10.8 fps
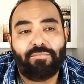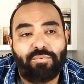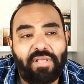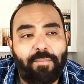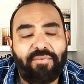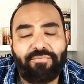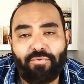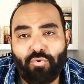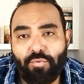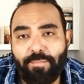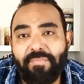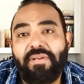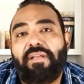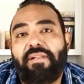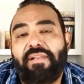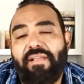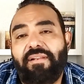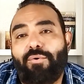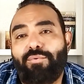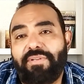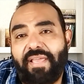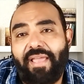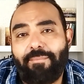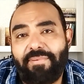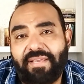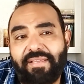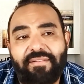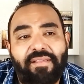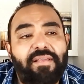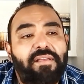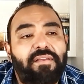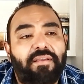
وده مفهوم اللي احنا قلناه قبل كده